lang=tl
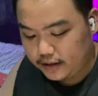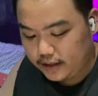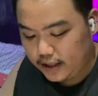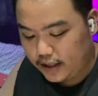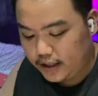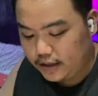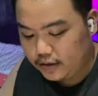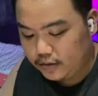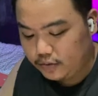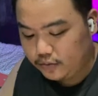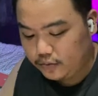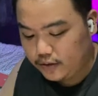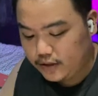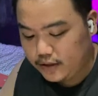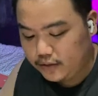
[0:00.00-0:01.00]
A2
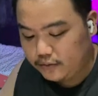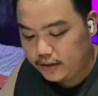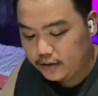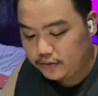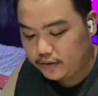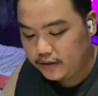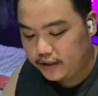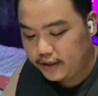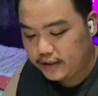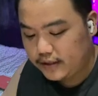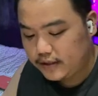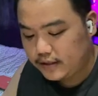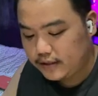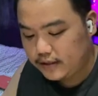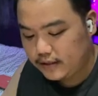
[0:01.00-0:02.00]
is equal to this.